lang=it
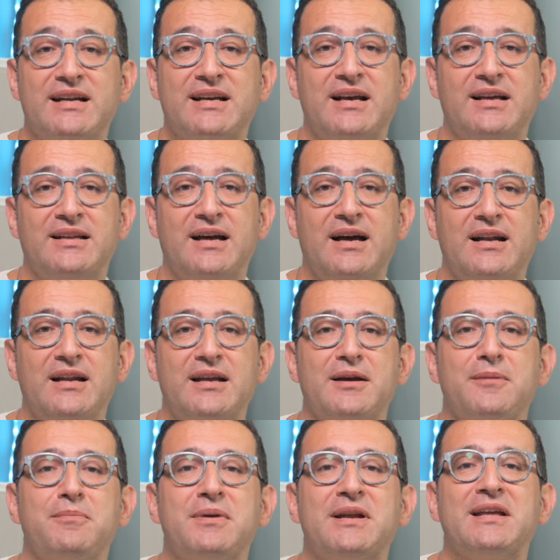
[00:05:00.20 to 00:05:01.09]
al
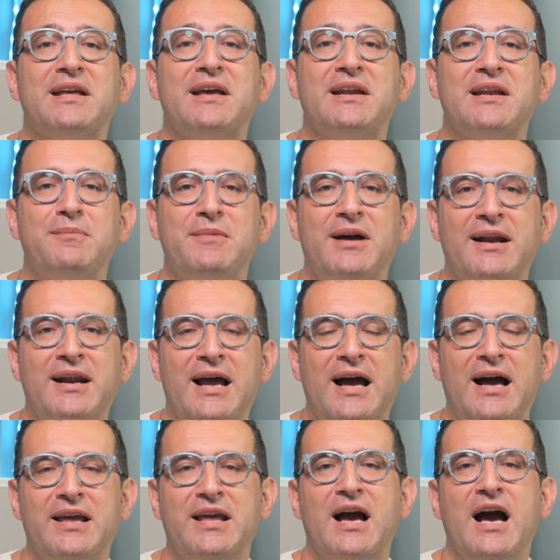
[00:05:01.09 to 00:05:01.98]
canale perché
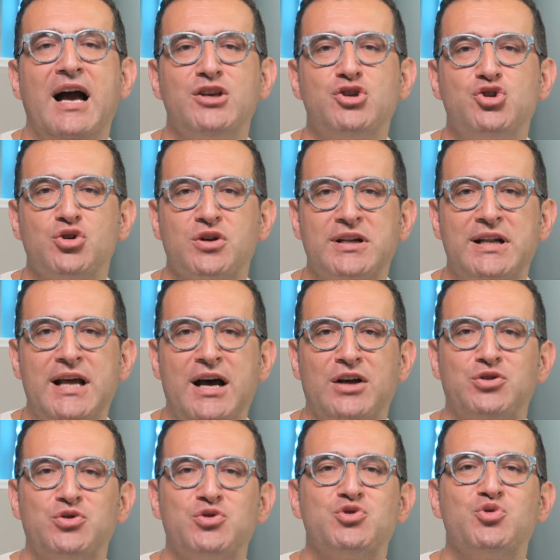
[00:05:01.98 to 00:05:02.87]
rimarrai
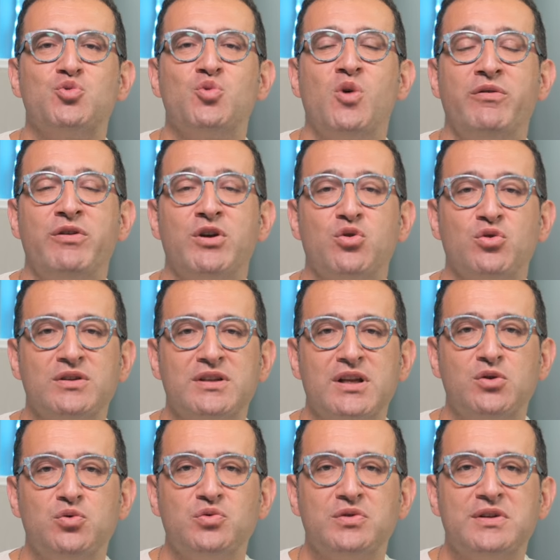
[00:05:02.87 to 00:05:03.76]
aggiornato su nuovi
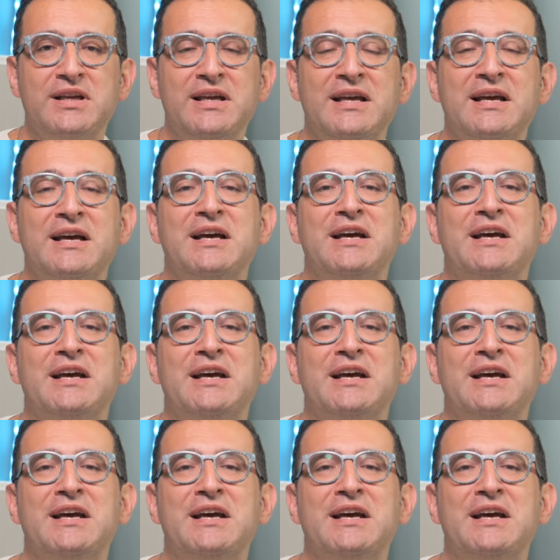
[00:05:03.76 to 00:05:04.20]
contenuti